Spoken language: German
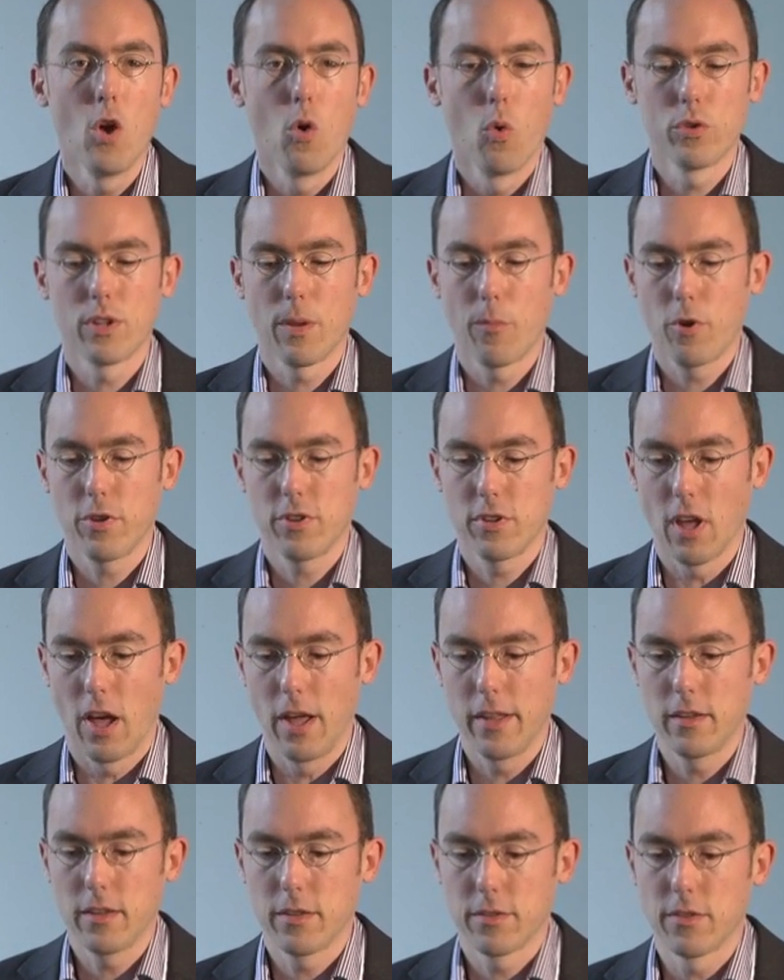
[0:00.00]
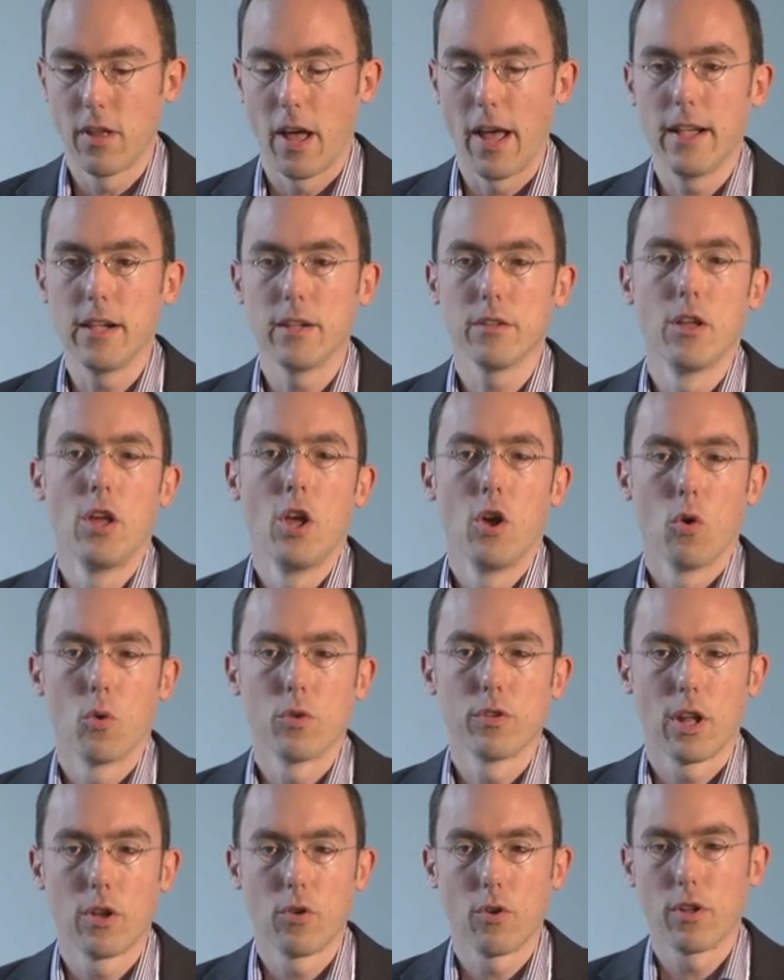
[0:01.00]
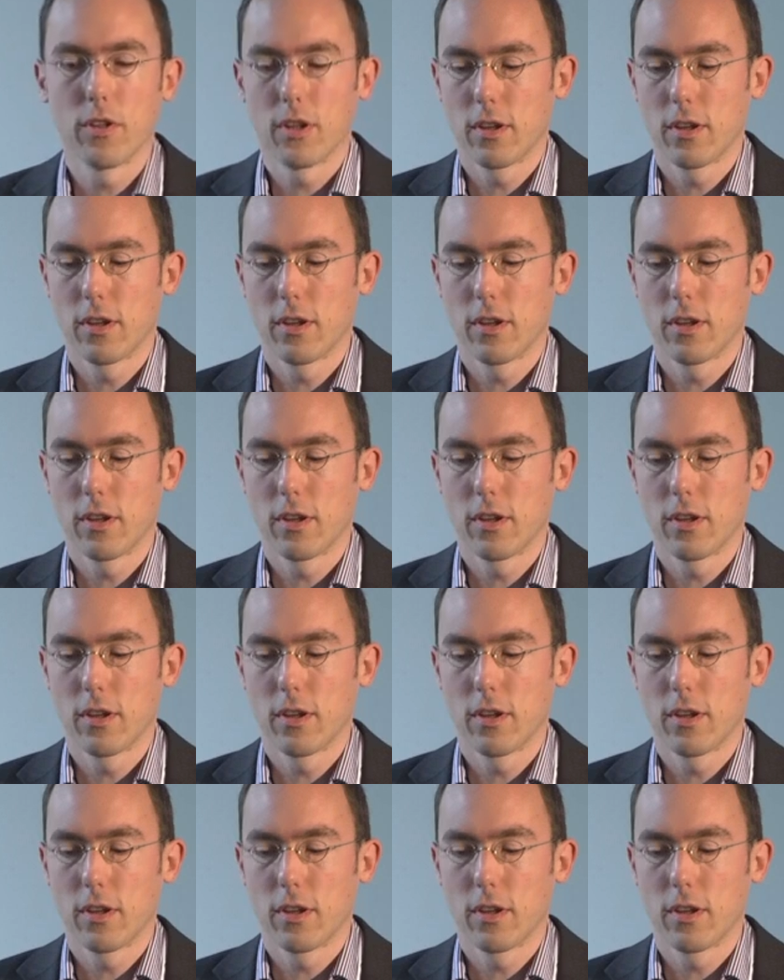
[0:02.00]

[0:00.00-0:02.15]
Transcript: Und da möchte ich einiges teilen und dann noch